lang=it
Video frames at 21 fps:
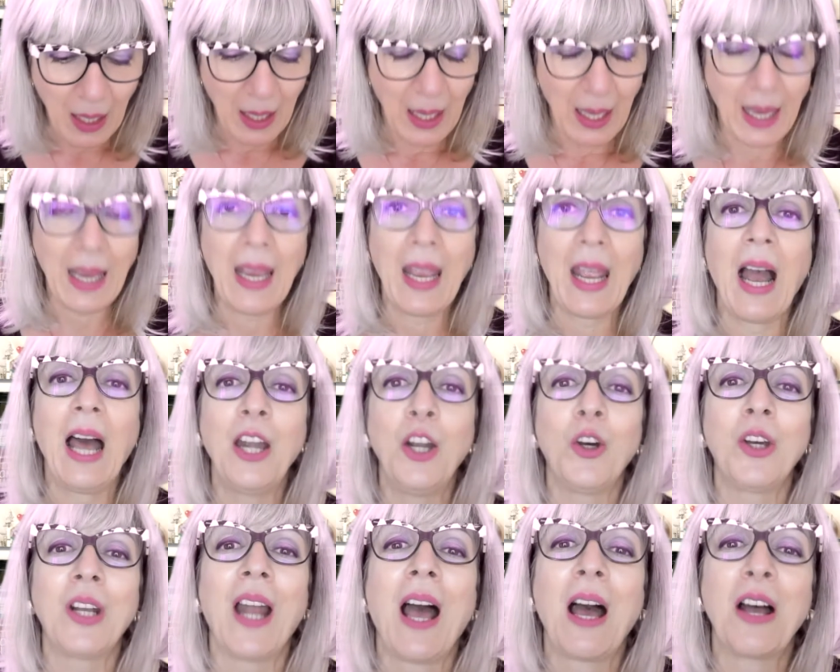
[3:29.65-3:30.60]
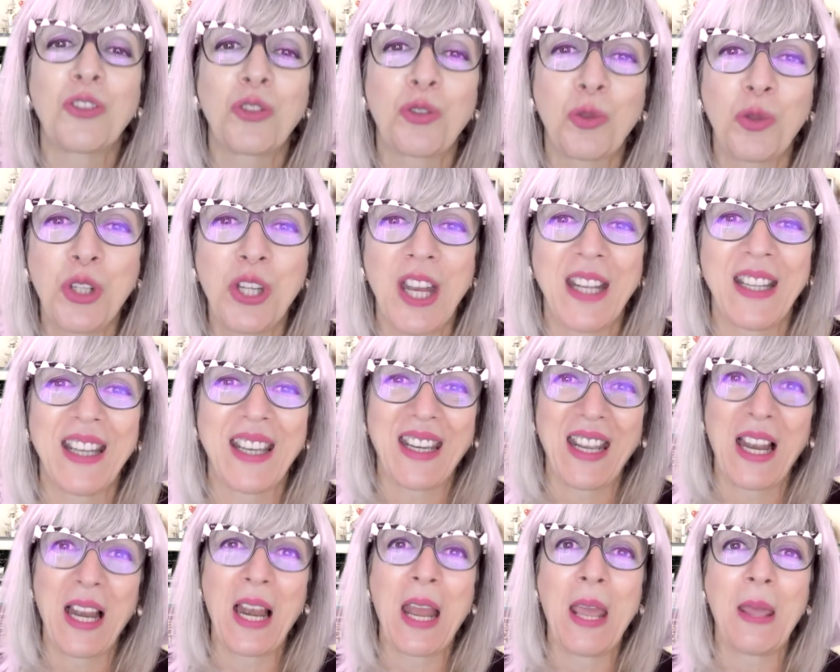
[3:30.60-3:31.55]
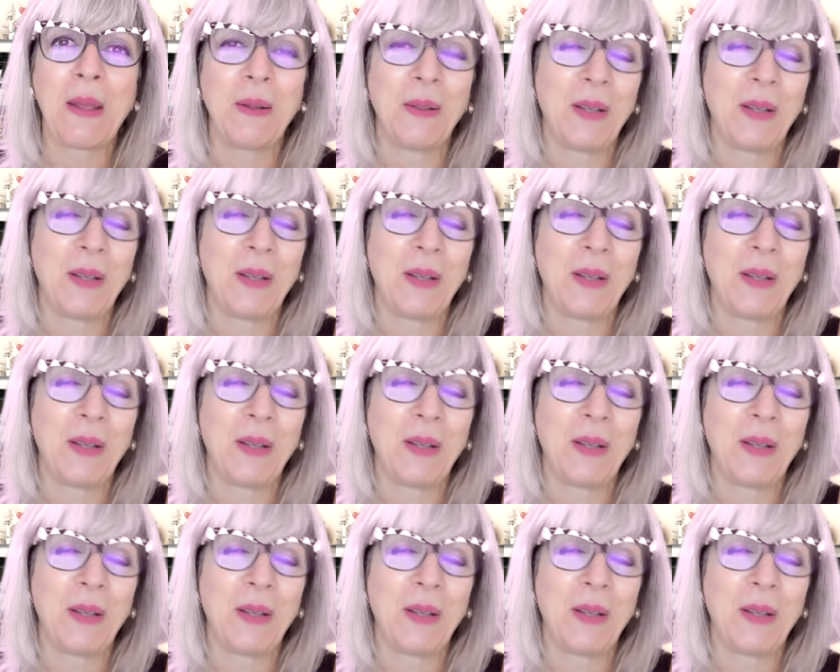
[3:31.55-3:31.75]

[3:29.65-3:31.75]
E allora succede che le,